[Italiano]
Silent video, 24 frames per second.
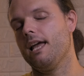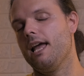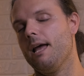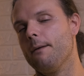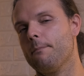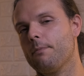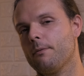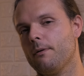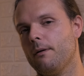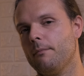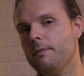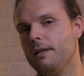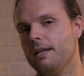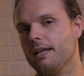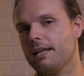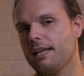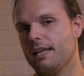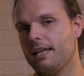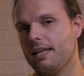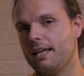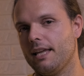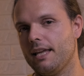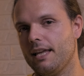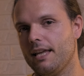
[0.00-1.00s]
È probabile
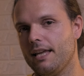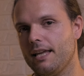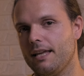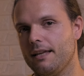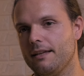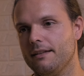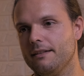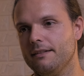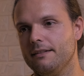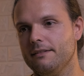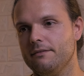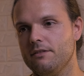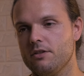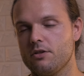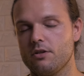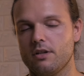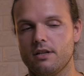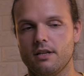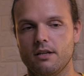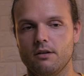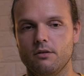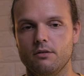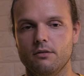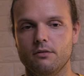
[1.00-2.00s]
che, eh, visto
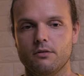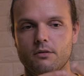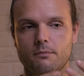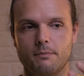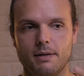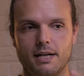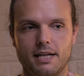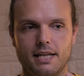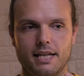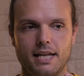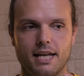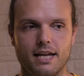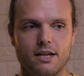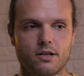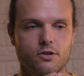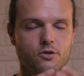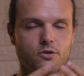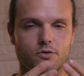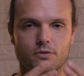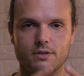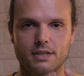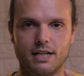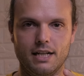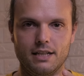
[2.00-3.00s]
che ormai è
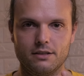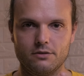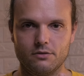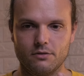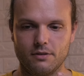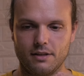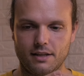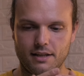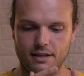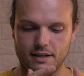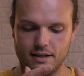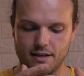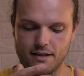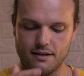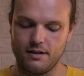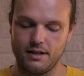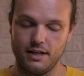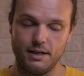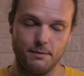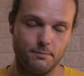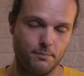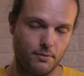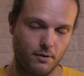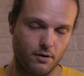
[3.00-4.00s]
assodato che
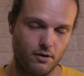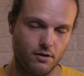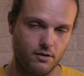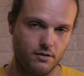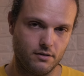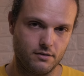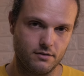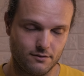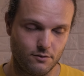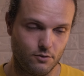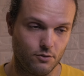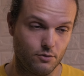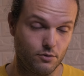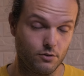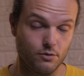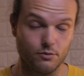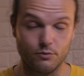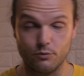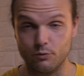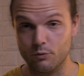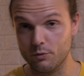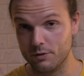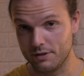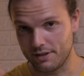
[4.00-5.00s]
i Pro o
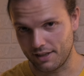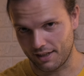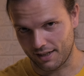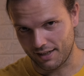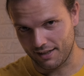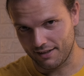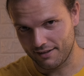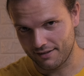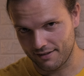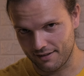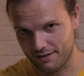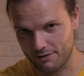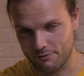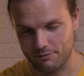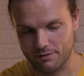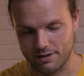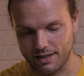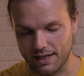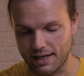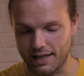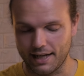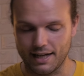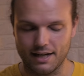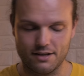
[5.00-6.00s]
Ultra, in,
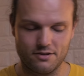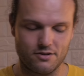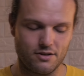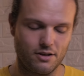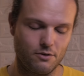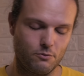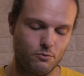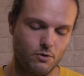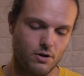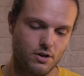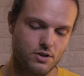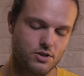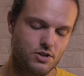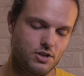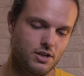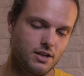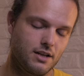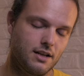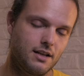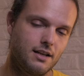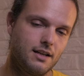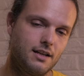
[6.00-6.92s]
nel caso del Watch,